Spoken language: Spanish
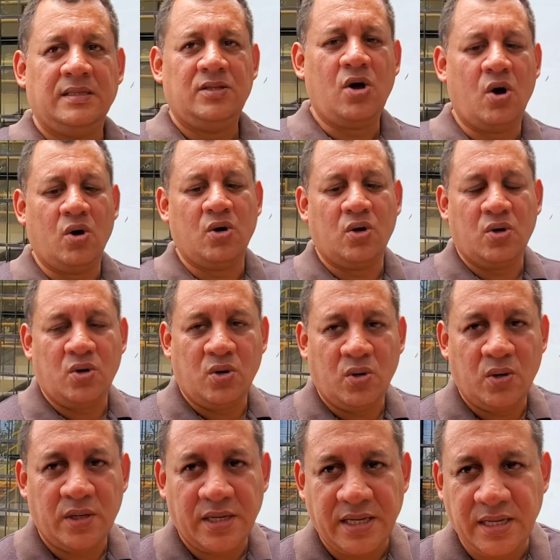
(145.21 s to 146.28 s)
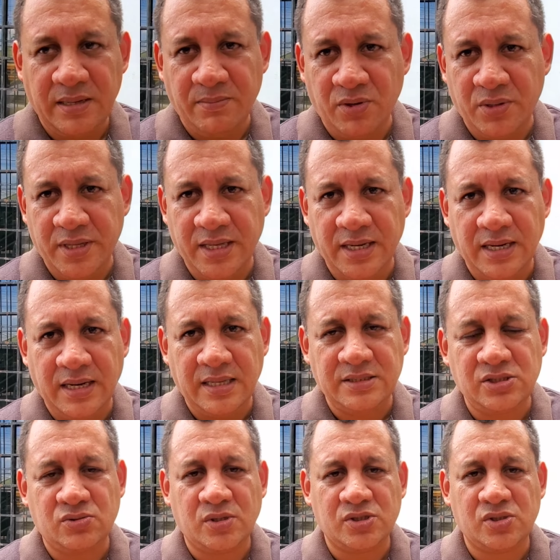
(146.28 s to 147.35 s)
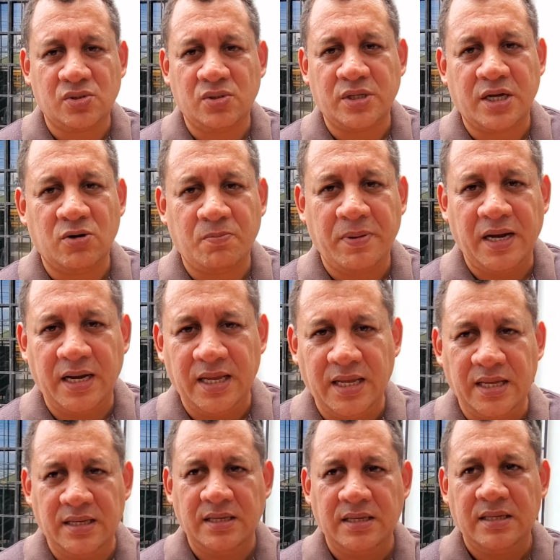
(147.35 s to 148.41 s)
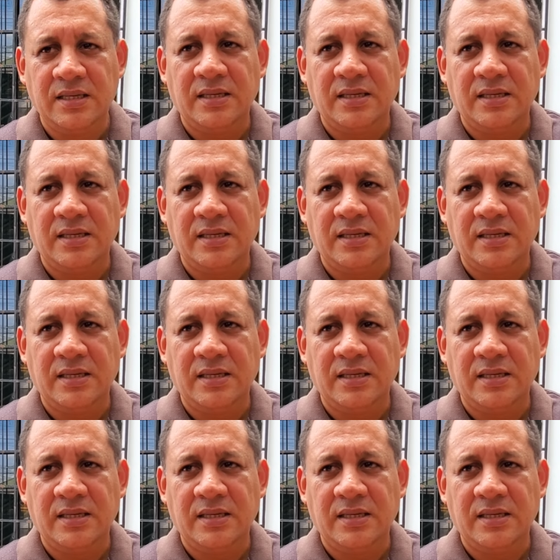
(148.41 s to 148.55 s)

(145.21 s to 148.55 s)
No, no, no, que moderen la situación, que no peleen,